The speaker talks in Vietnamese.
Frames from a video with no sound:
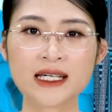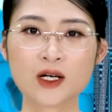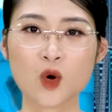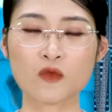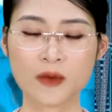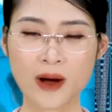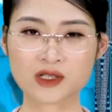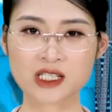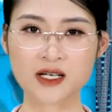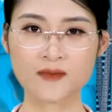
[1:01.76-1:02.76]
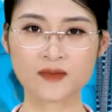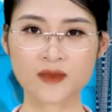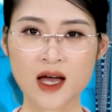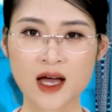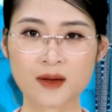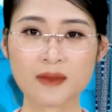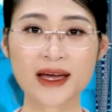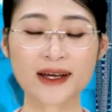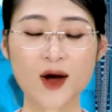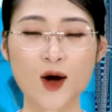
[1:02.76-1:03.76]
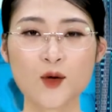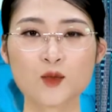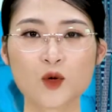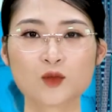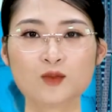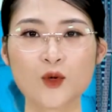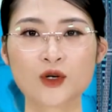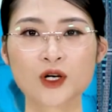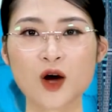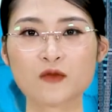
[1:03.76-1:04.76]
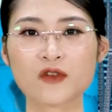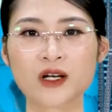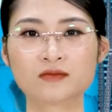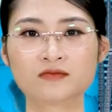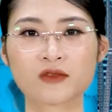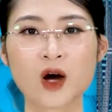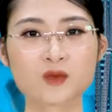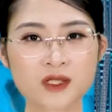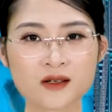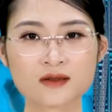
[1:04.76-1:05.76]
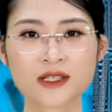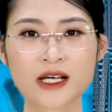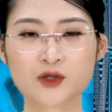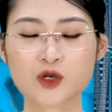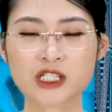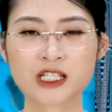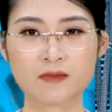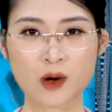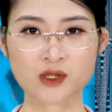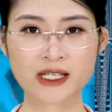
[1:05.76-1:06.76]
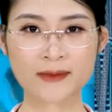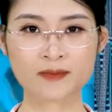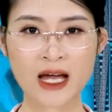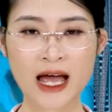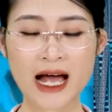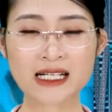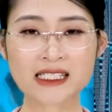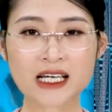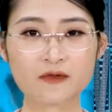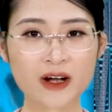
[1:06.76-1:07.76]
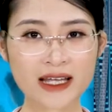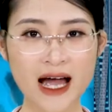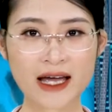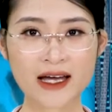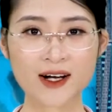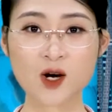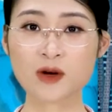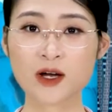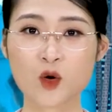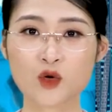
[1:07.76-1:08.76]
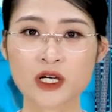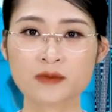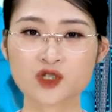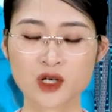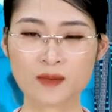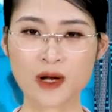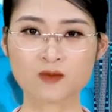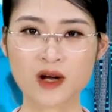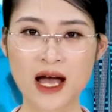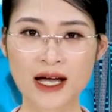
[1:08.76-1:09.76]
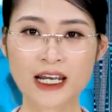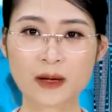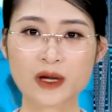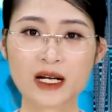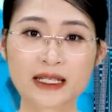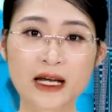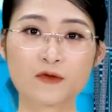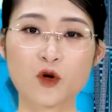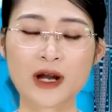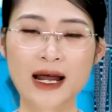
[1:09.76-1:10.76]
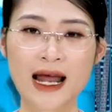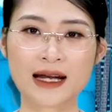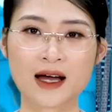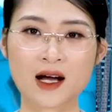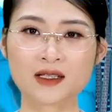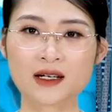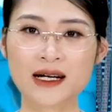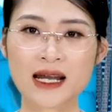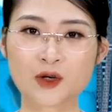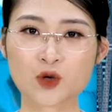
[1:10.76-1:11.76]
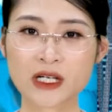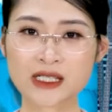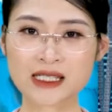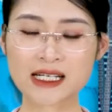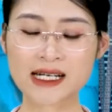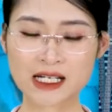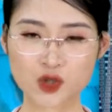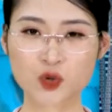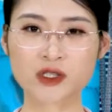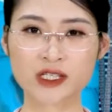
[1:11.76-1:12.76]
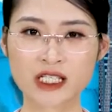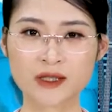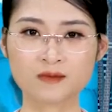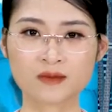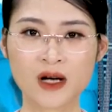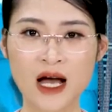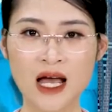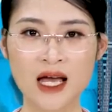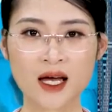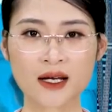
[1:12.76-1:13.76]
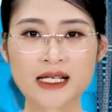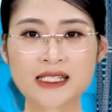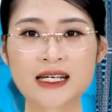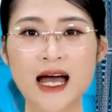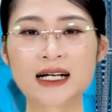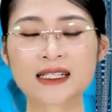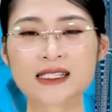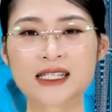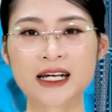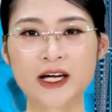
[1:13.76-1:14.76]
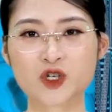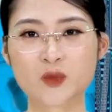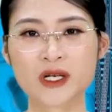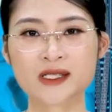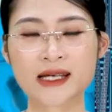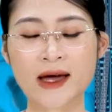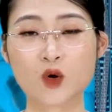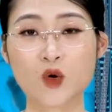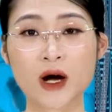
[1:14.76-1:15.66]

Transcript: tiết lộ với báo chí. Bên cạnh đó, ông cũng muốn góp phần công sức để duy trì màu xanh, hạn chế phát thải, không gây ô nhiễm cho Lâm Đồng, đặc biệt là thành phố Đà Lạt, nơi là đô Taxi đặt trụ sở chính. Đại diện hãng taxi này cho biết sẽ cố